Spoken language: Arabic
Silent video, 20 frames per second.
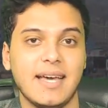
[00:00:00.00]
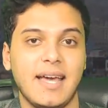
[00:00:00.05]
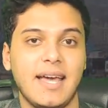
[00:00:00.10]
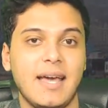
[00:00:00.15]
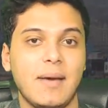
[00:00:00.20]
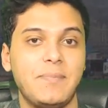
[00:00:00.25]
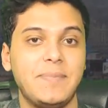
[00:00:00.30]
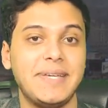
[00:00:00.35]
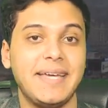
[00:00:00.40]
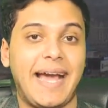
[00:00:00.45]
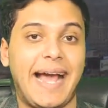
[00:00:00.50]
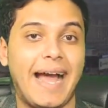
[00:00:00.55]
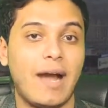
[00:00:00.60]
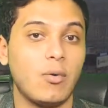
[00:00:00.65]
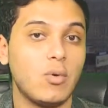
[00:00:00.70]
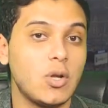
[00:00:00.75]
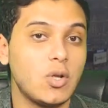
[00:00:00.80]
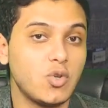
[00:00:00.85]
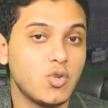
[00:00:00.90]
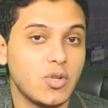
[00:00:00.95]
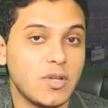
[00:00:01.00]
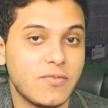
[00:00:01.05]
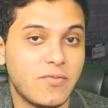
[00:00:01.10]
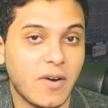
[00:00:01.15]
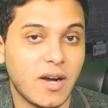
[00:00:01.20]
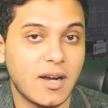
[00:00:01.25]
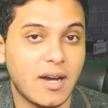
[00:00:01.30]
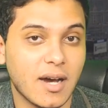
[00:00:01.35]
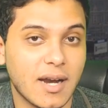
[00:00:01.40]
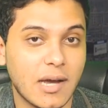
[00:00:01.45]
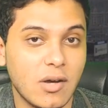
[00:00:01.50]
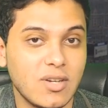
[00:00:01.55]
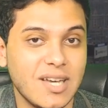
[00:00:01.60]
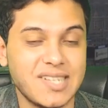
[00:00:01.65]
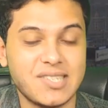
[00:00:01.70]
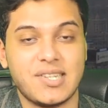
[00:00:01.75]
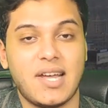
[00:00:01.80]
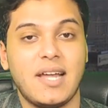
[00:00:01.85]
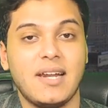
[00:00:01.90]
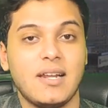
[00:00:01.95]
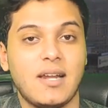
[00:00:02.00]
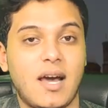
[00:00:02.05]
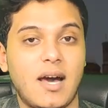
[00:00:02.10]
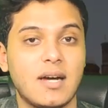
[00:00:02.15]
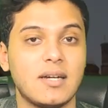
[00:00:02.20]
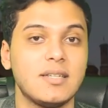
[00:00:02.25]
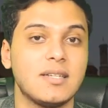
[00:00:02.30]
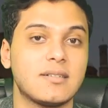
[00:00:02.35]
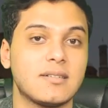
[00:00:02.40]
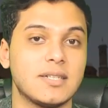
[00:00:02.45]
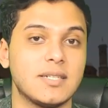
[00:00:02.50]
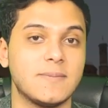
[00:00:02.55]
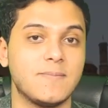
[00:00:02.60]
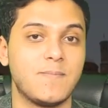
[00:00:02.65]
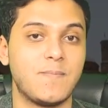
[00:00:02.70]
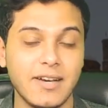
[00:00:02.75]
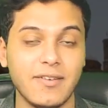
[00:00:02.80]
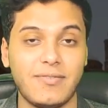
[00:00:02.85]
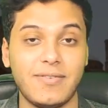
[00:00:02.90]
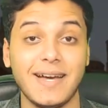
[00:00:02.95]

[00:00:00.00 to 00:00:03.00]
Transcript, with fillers: آه، بيحاول انه يفكر او يسعى للحقيقه